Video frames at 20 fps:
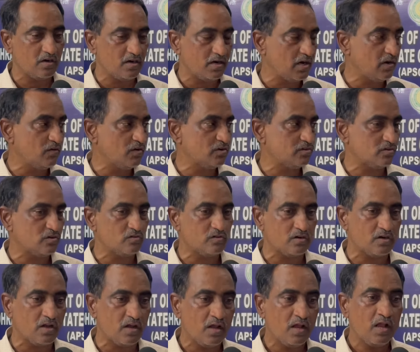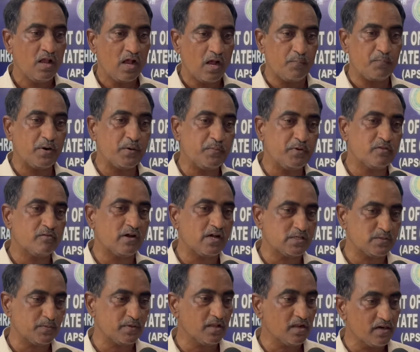డెలివరీస్ అవుతున్నాయి ఆ ప్రభుత్వ
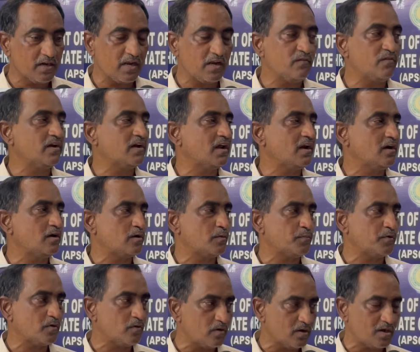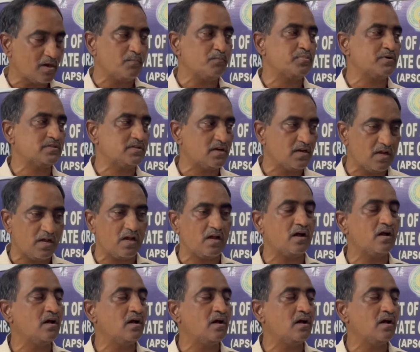ఆసుపత్రి డెలివరీకి వెళ్ళేటప్పుడు కూడా కంపల్సరిగా